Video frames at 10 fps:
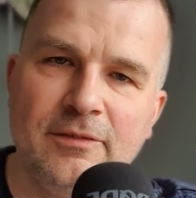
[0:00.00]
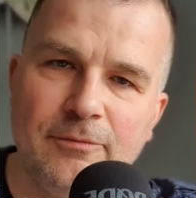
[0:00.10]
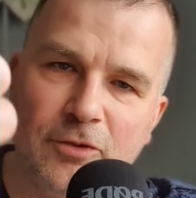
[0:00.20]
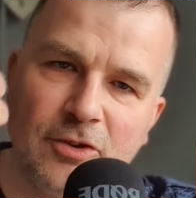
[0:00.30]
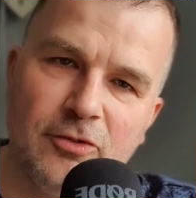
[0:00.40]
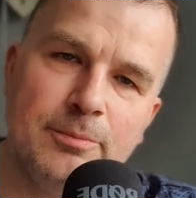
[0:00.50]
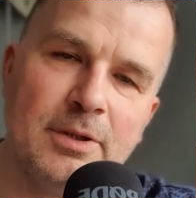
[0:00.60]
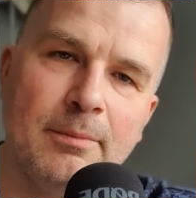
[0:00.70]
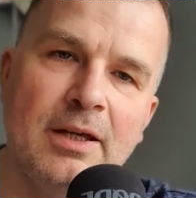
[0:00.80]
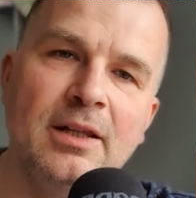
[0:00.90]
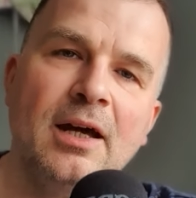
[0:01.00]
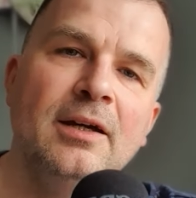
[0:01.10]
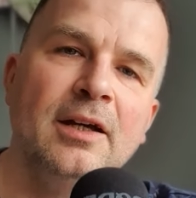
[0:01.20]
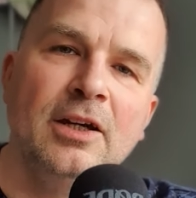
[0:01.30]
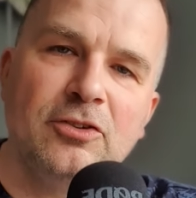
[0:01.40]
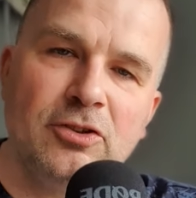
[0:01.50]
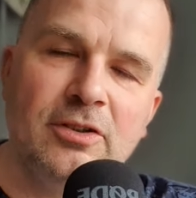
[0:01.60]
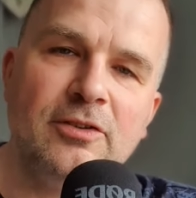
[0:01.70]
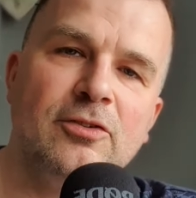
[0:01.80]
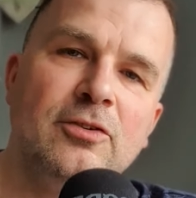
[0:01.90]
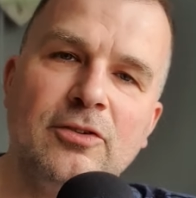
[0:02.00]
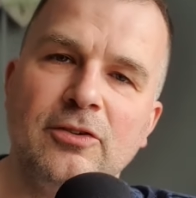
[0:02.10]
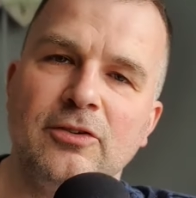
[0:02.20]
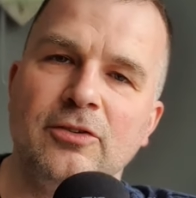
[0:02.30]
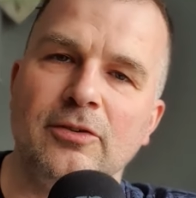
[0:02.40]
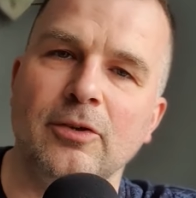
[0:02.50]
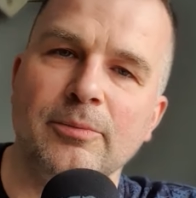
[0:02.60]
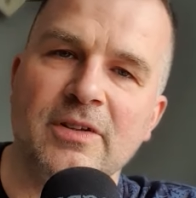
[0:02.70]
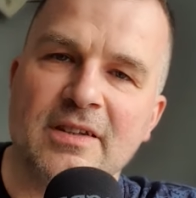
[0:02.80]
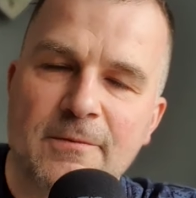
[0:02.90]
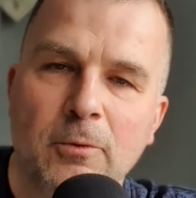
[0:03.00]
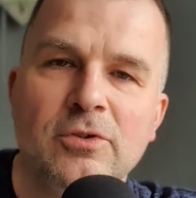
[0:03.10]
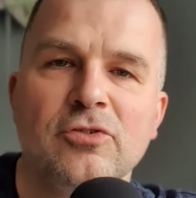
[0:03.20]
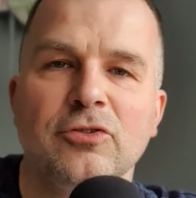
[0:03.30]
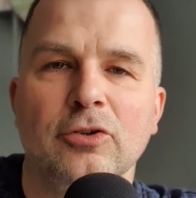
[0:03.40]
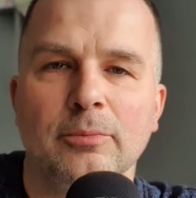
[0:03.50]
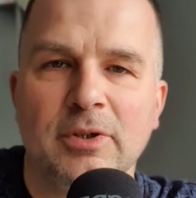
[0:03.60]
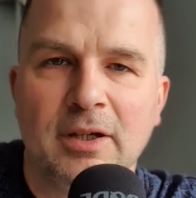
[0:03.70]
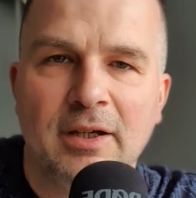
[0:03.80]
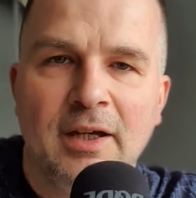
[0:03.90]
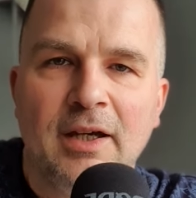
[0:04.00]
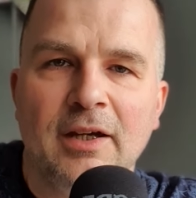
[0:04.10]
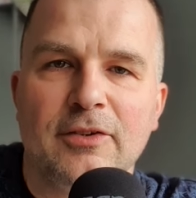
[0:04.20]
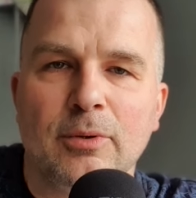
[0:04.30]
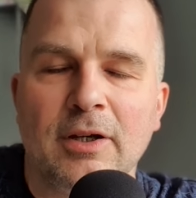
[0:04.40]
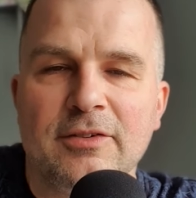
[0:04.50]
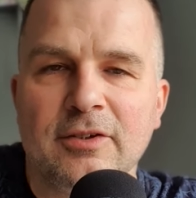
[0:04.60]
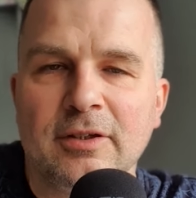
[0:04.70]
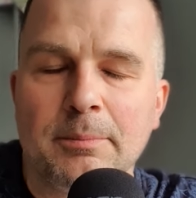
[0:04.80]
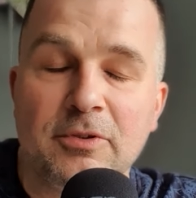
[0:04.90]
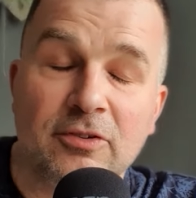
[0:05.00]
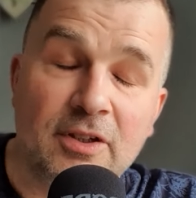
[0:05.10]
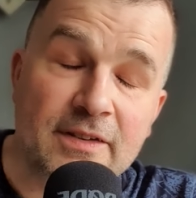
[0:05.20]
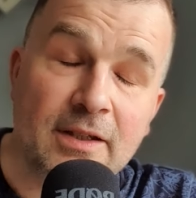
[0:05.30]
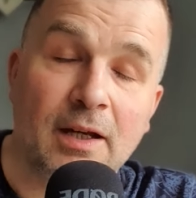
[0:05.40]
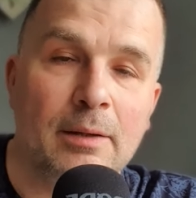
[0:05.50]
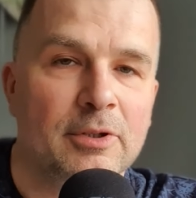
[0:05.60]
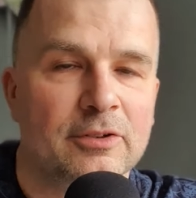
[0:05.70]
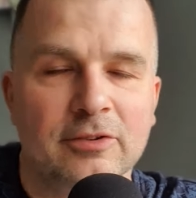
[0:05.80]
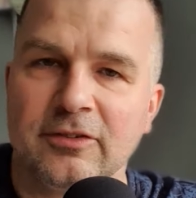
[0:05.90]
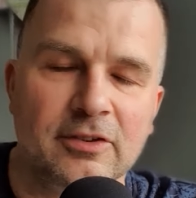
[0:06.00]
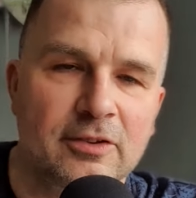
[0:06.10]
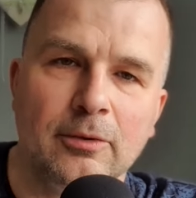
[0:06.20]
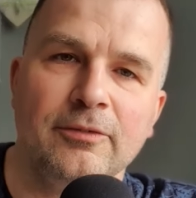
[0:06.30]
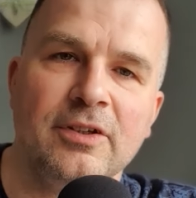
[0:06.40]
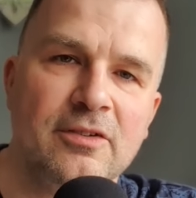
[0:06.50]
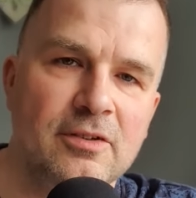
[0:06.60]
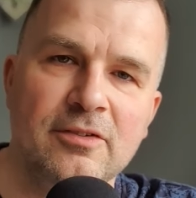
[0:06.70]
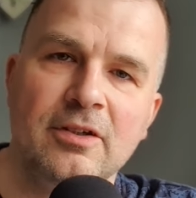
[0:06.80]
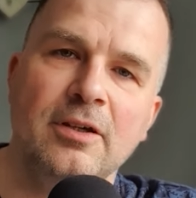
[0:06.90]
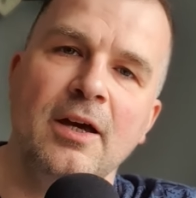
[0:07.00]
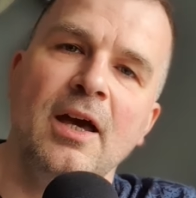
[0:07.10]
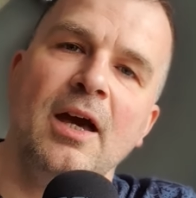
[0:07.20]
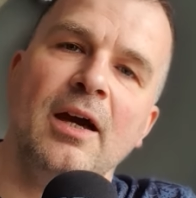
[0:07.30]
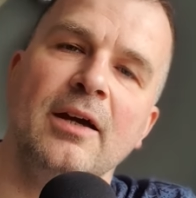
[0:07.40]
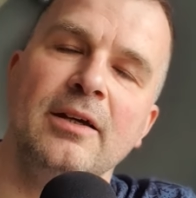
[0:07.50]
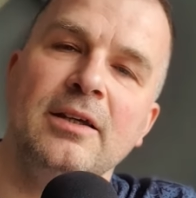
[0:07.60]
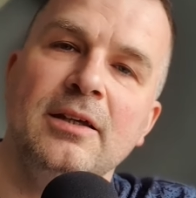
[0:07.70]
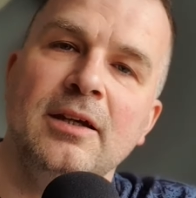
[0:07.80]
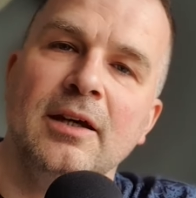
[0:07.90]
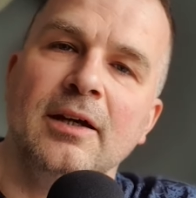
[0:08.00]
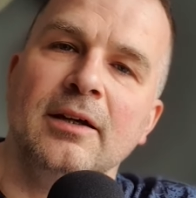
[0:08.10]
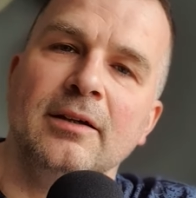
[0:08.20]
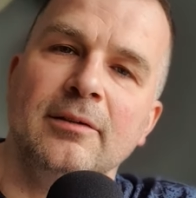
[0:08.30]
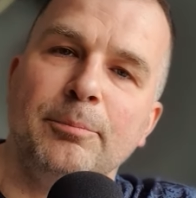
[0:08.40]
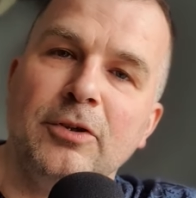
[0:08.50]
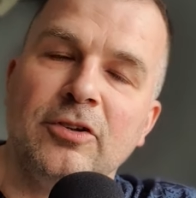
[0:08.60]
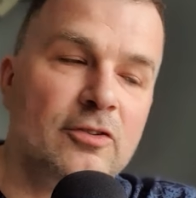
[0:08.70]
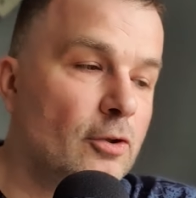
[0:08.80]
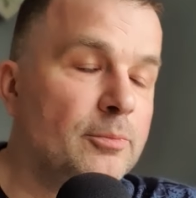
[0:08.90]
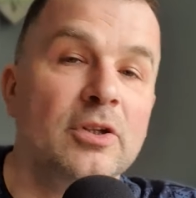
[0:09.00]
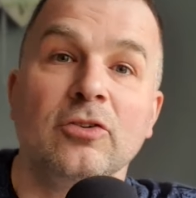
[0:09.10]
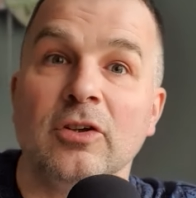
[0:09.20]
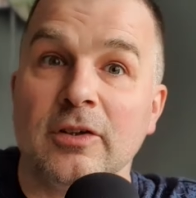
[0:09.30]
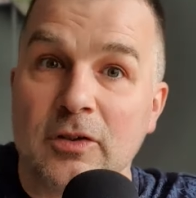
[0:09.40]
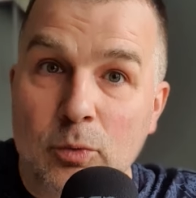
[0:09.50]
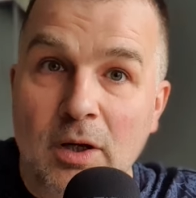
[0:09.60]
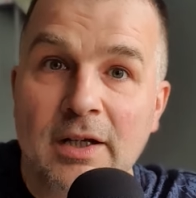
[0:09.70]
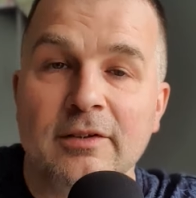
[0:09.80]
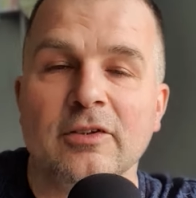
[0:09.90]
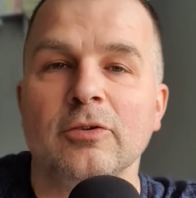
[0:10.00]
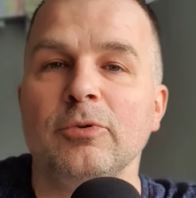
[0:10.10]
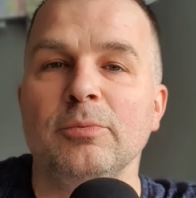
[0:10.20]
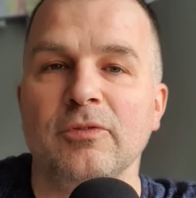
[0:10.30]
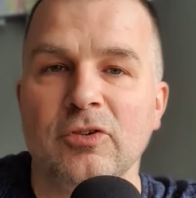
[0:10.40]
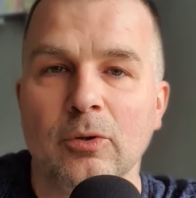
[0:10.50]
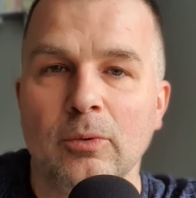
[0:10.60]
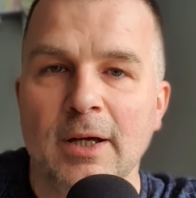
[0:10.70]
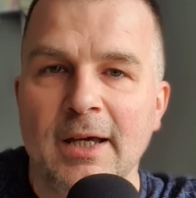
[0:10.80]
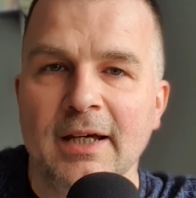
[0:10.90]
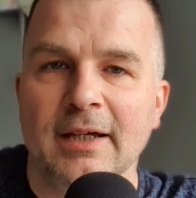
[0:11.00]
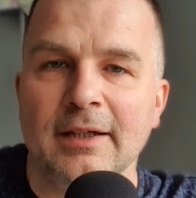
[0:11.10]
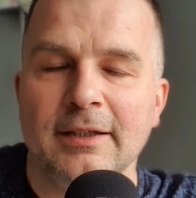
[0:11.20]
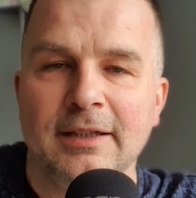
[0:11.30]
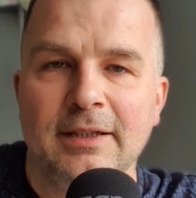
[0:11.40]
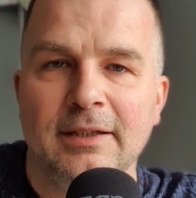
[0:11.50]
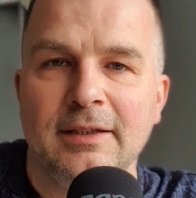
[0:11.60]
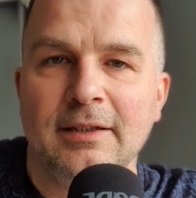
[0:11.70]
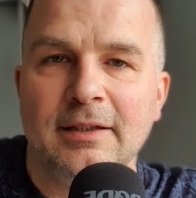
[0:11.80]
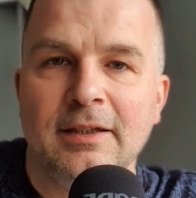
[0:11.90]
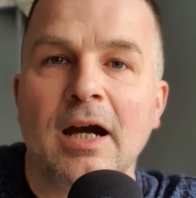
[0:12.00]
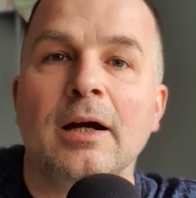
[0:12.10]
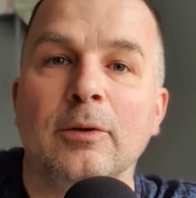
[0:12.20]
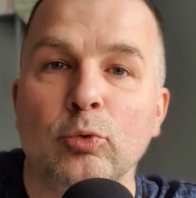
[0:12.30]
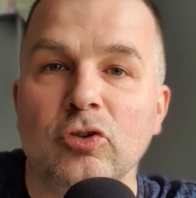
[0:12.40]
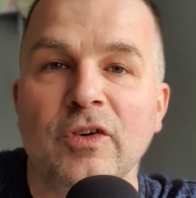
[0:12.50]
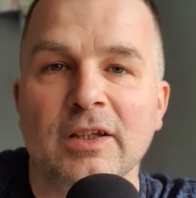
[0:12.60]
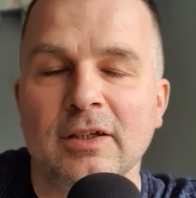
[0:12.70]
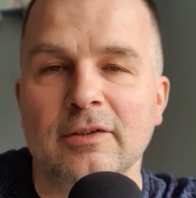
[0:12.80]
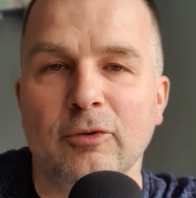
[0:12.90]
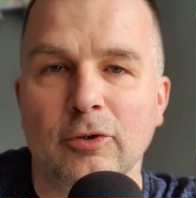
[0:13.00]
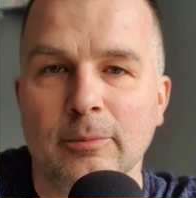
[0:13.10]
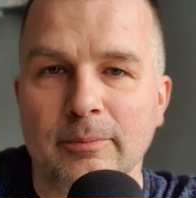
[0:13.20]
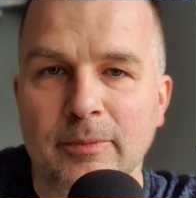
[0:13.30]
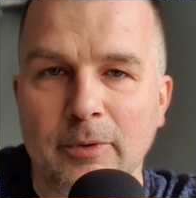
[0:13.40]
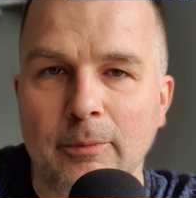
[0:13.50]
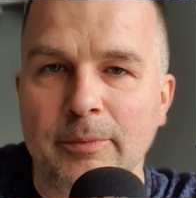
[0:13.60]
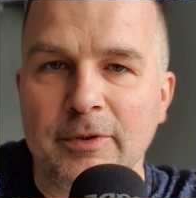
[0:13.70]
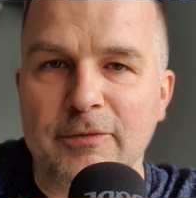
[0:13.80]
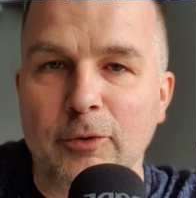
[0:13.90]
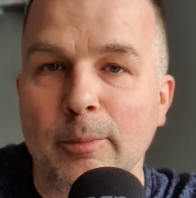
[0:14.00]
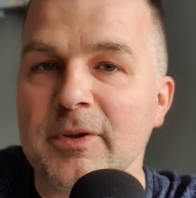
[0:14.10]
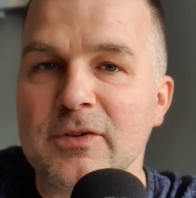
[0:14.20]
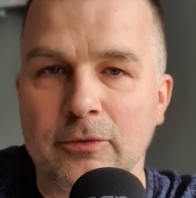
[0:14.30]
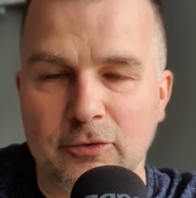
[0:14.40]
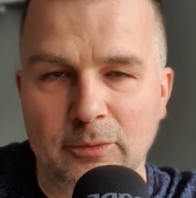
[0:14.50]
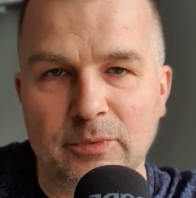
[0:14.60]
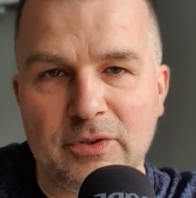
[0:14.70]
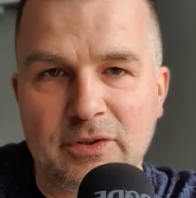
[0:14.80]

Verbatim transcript: wyślesz do mnie maila, czy, czy, czy, czy do mnie zadzwonisz, czy do mnie, e, słuchajcie, napiszesz na Instagramie, czy jeszcze gdziekolwiek, gdzie indziej e, i e, piszesz do mnie, że słuchaj, czy byś mi wziął e, i, i ja uświetnię twoją, ob, swoją obecnością